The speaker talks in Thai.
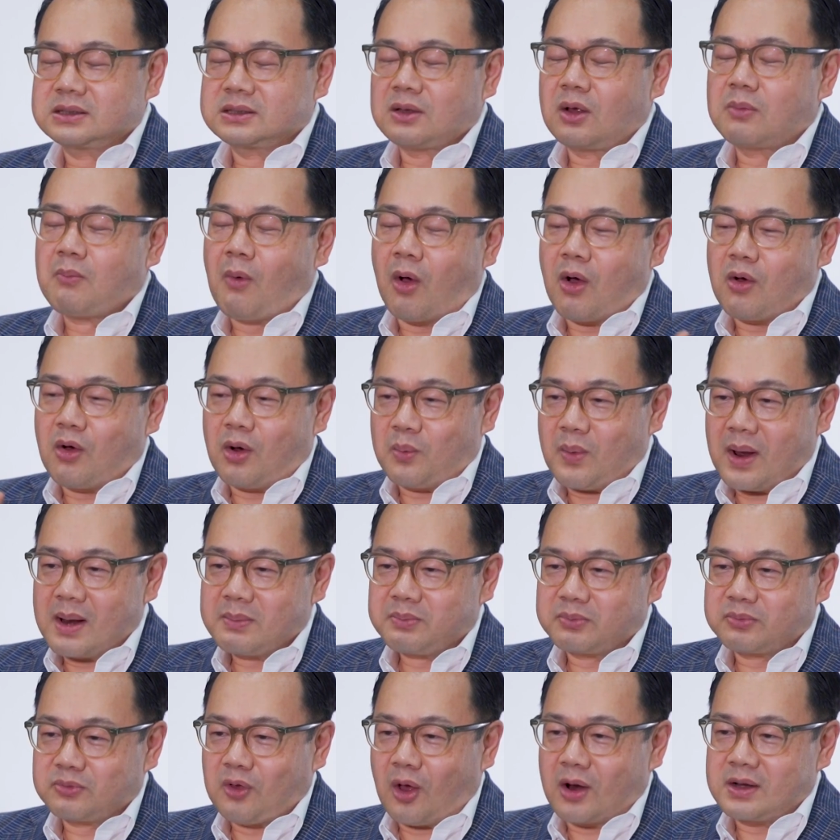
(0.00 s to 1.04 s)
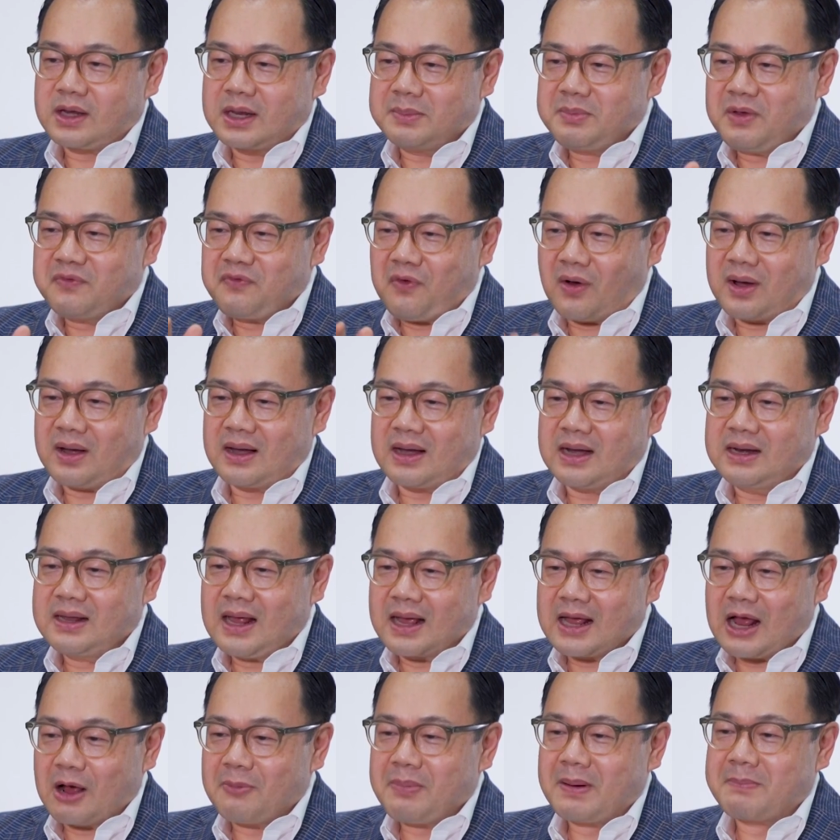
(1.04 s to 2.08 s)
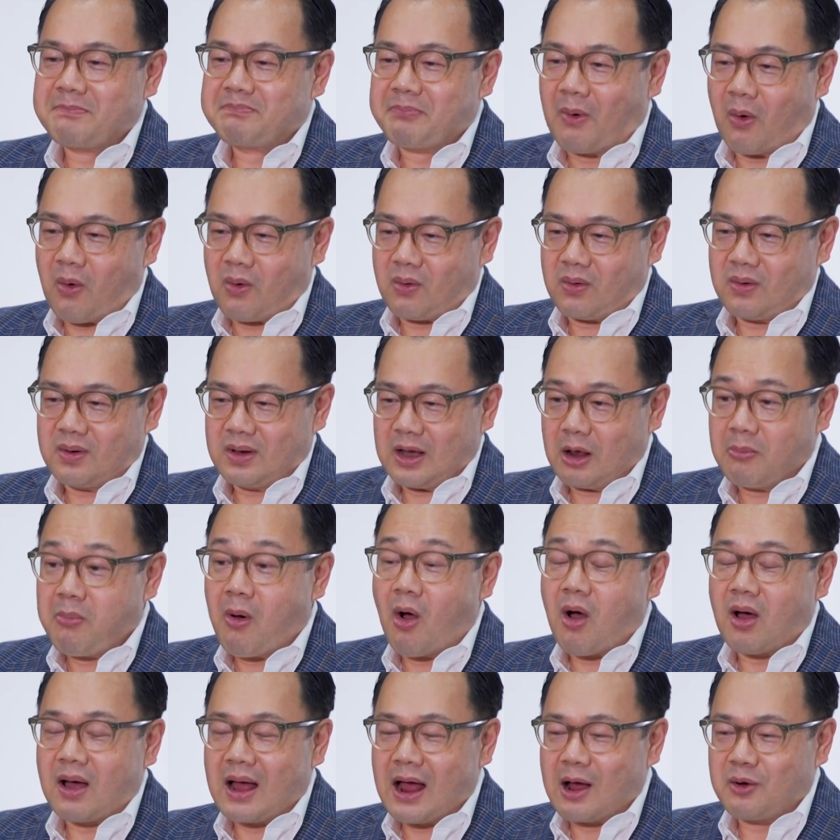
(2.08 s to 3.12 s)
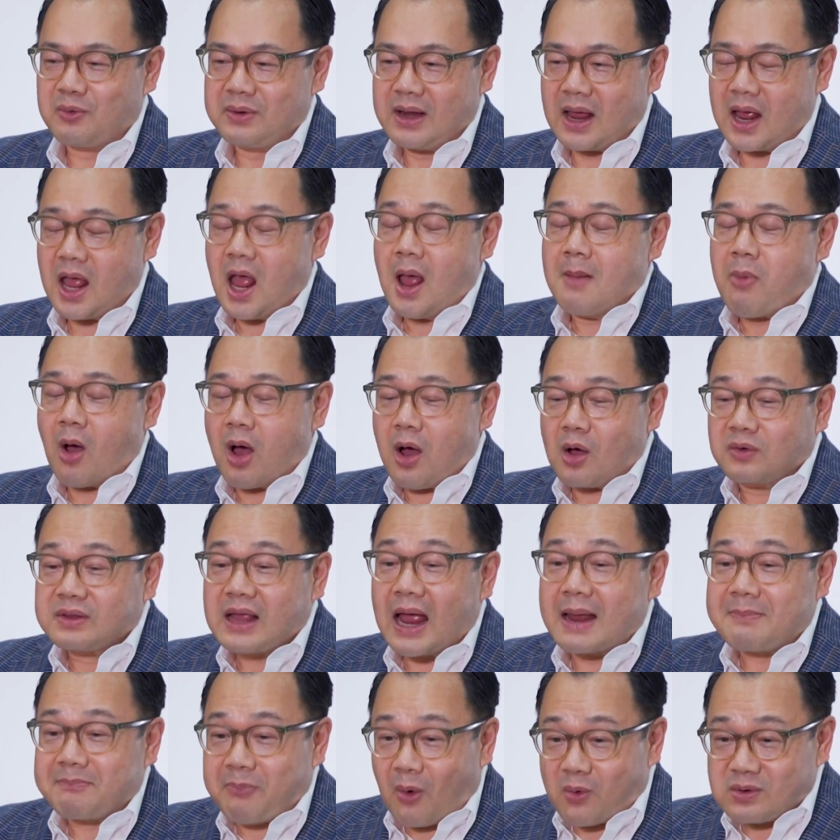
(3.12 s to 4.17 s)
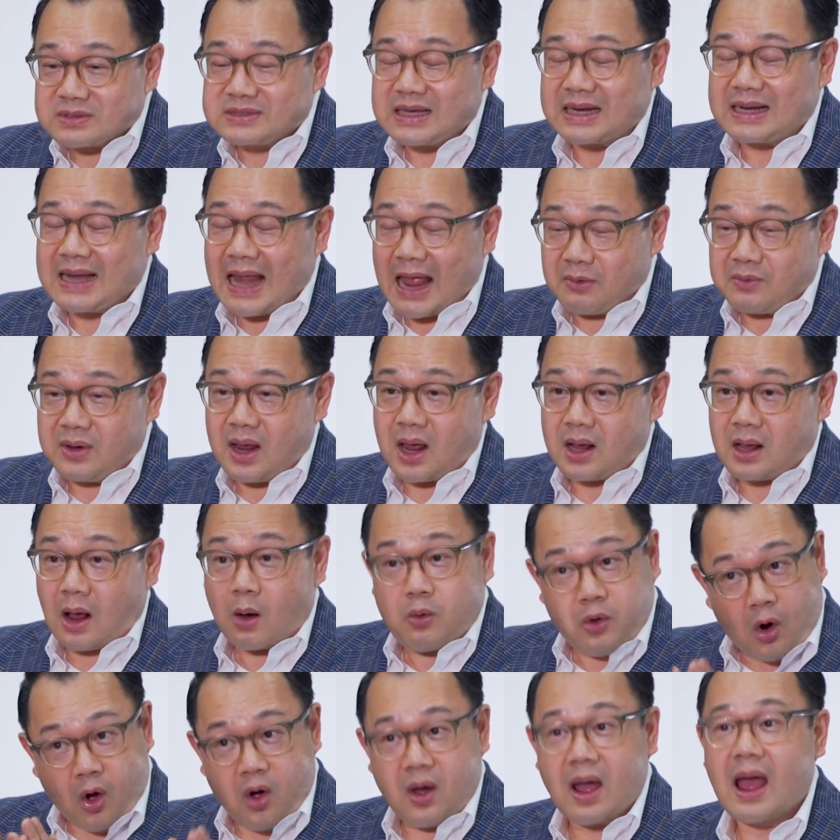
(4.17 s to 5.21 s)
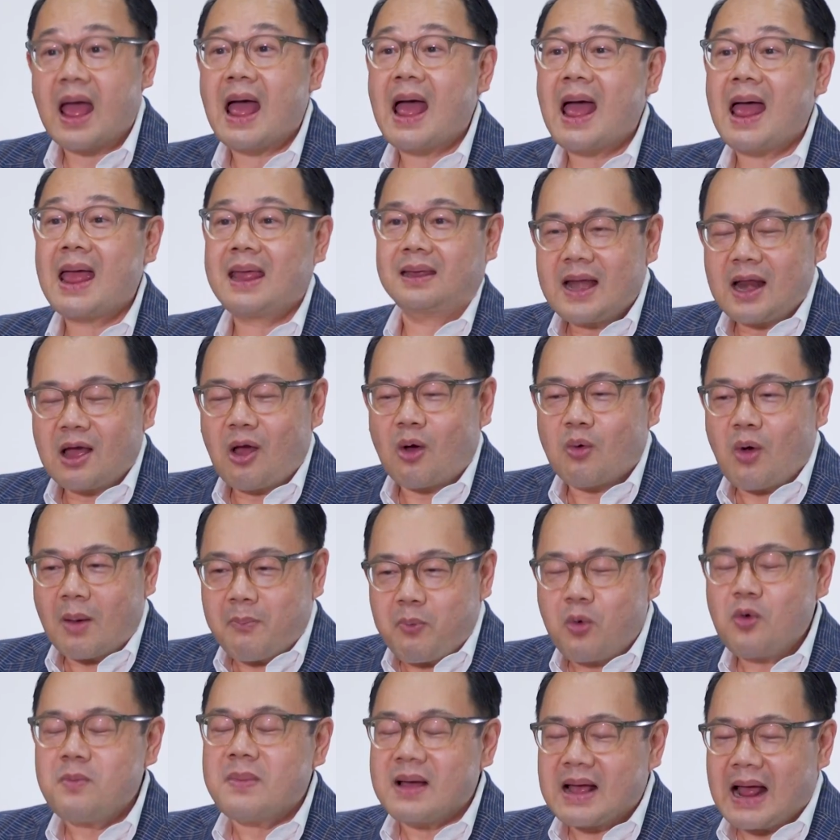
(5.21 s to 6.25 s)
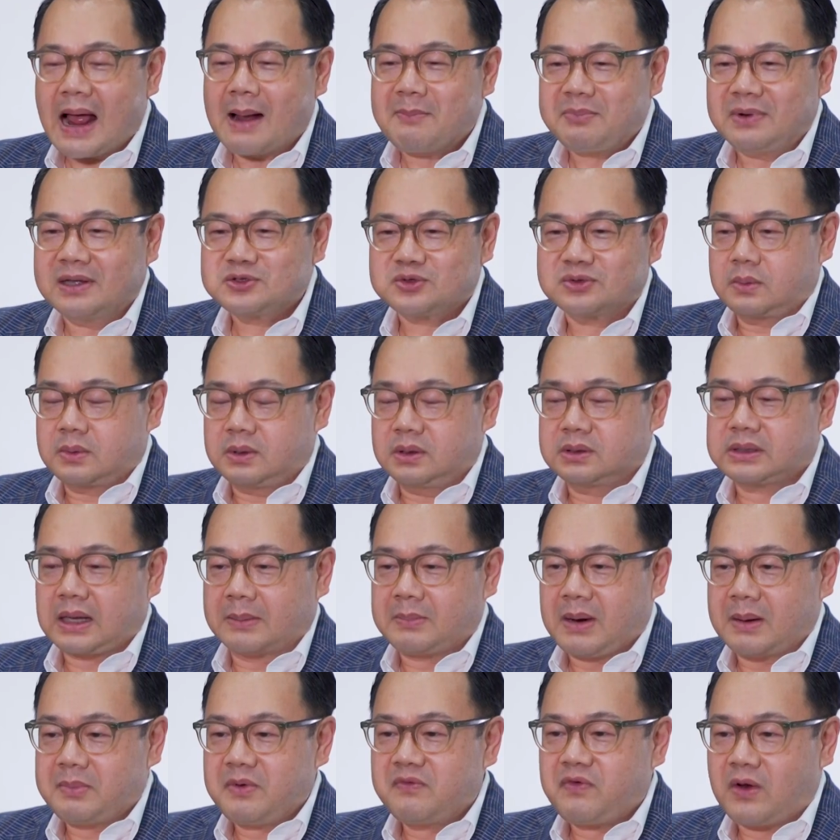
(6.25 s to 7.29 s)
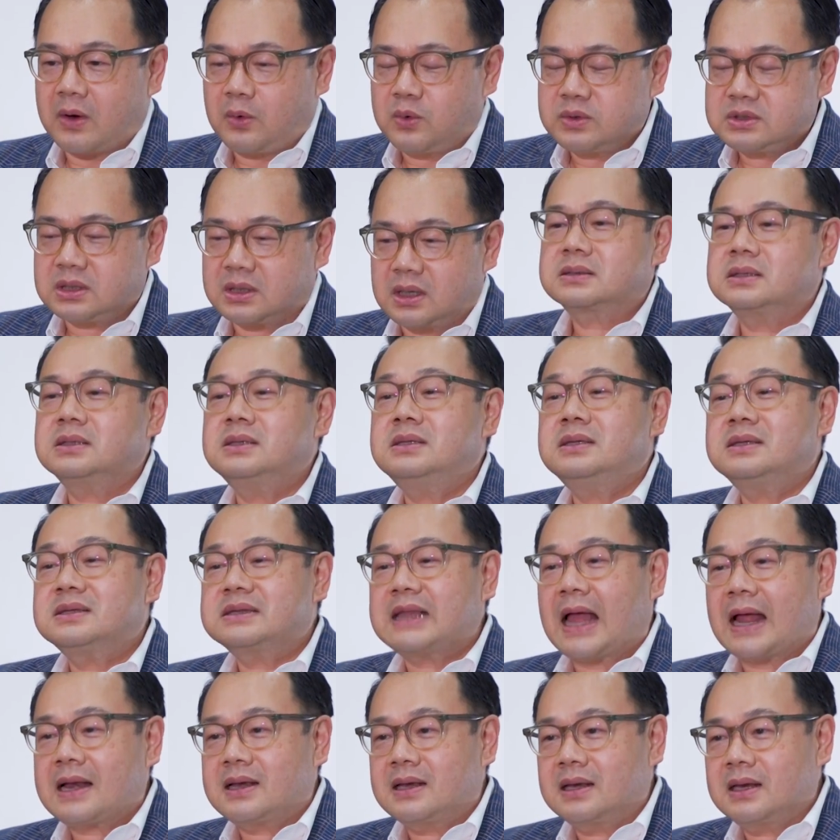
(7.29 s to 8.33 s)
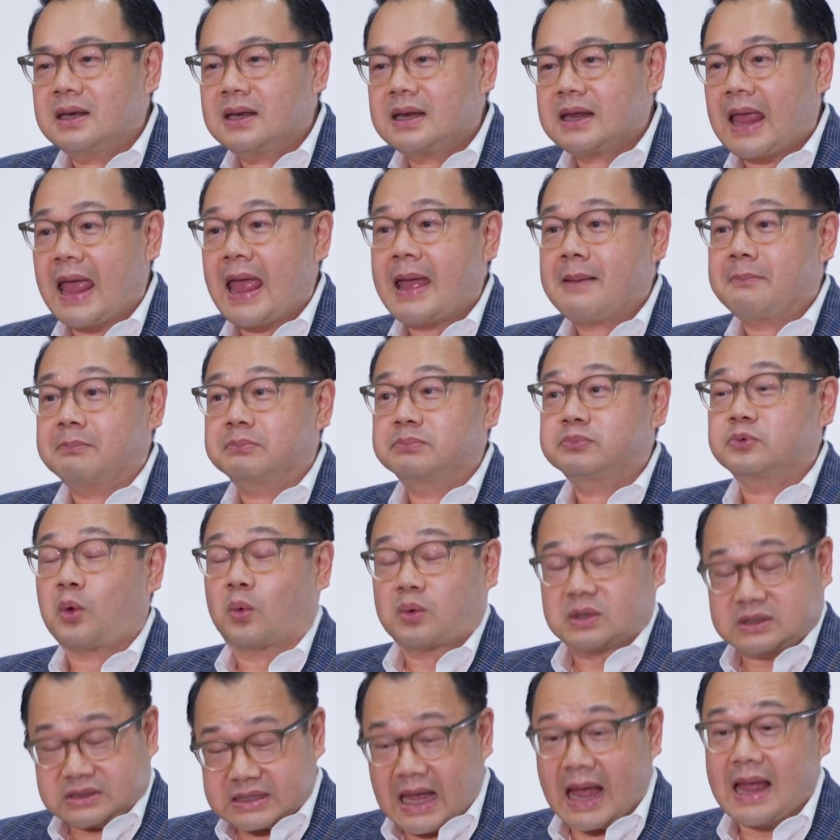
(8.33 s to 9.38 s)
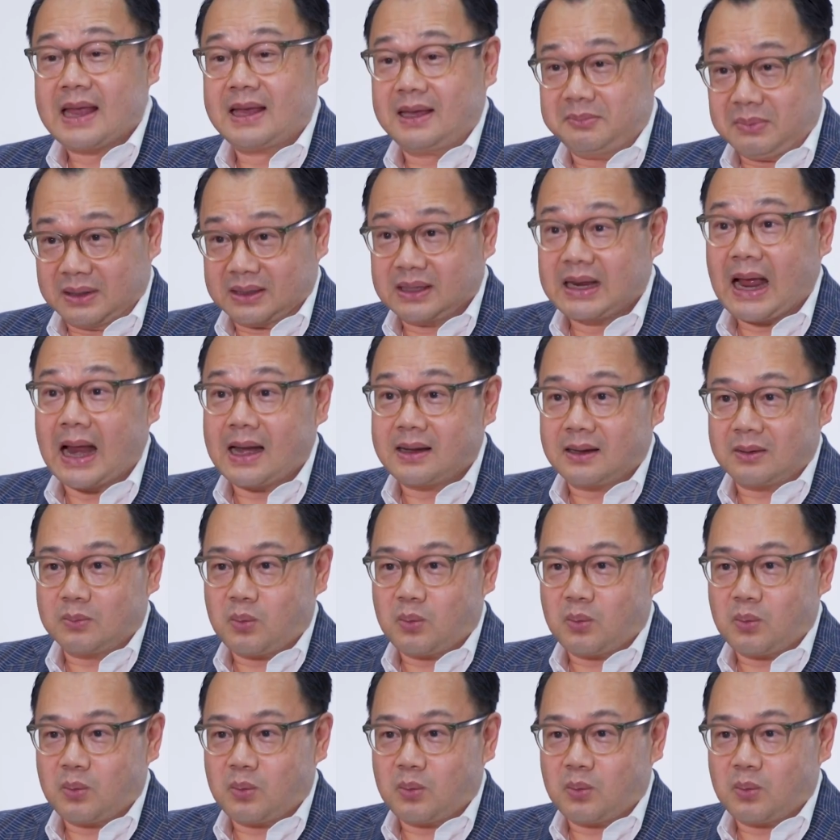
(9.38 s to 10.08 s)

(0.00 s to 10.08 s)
ต้องบอกก่อนว่าตอนที่พี่ฝนเลือกเขาเป็นปก แล้วบอกเขาเนี่ยพอเขาถ่ายปกเสร็จแล้วเนี่ยเขาร้องไห้ แล้วเขาก็พูดมาคำหนึ่งคือทำให้พี่ฝนรู้สึกตื้นตันแกมตกใจเหมือนกัน